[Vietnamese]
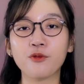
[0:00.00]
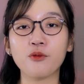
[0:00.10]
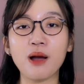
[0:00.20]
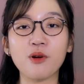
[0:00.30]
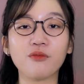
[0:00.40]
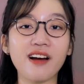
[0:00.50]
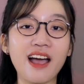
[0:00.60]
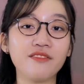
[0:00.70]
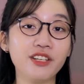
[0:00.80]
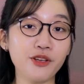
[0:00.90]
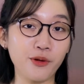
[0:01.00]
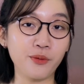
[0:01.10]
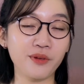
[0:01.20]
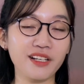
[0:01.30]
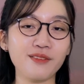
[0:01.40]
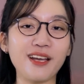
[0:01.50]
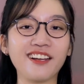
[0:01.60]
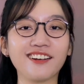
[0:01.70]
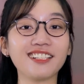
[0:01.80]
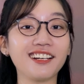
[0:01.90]
qua một vài ví dụ thì các
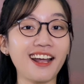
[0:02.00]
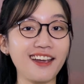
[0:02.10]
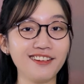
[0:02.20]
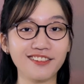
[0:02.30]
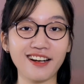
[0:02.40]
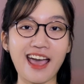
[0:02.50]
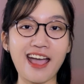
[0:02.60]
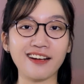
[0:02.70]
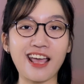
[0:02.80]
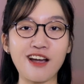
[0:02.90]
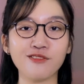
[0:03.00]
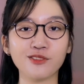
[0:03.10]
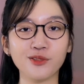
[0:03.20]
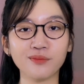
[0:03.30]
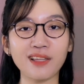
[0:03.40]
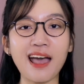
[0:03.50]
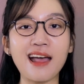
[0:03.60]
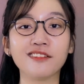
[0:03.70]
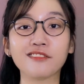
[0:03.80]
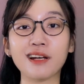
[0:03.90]
bạn có thể thấy được là não của chúng
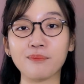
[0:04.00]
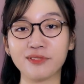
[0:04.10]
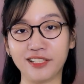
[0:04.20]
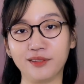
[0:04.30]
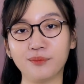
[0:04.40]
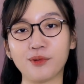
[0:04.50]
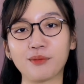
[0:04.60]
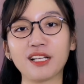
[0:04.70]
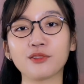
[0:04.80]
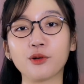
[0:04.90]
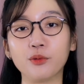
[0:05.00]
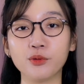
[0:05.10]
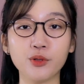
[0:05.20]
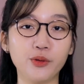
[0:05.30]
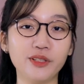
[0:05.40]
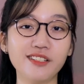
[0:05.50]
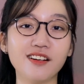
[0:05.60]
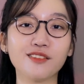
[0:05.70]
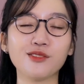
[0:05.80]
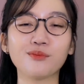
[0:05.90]
ta được lập trình một cách củ chuối
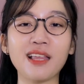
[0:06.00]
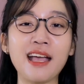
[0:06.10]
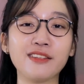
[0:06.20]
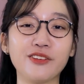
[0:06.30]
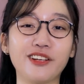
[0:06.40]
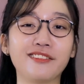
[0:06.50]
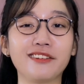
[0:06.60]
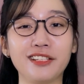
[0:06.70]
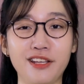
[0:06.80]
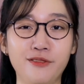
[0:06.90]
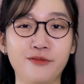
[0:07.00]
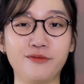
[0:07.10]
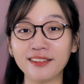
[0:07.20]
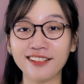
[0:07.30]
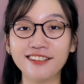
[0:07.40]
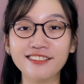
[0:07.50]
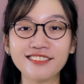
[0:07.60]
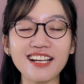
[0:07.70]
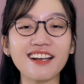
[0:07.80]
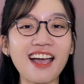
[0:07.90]
hơn chúng ta suy nghĩ rất nhiều bình
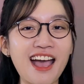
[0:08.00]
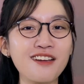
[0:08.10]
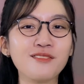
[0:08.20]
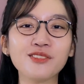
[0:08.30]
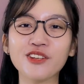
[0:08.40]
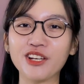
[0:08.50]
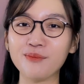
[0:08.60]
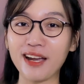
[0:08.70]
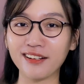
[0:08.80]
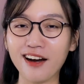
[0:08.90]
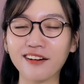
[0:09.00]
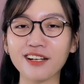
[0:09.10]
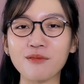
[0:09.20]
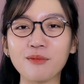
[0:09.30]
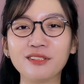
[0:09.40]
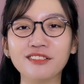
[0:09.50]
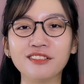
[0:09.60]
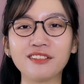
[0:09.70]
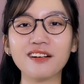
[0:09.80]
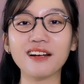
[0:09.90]
thường chắc ai cũng suy nghĩ bản thân là một
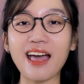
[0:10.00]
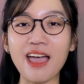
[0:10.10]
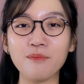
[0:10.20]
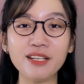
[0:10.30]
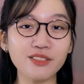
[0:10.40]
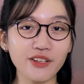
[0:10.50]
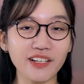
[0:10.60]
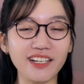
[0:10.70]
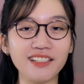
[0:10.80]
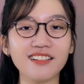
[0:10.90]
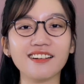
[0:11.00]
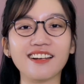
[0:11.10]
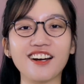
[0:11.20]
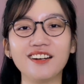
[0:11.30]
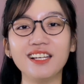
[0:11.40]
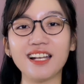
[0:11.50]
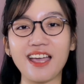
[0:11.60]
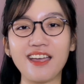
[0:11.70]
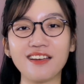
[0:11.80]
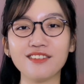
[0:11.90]
người rất là biết suy nghĩ rất là có lý
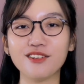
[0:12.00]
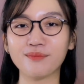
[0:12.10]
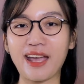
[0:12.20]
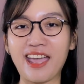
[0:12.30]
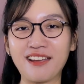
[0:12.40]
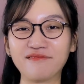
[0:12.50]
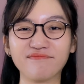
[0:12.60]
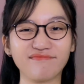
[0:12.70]
lẽ nhưng mà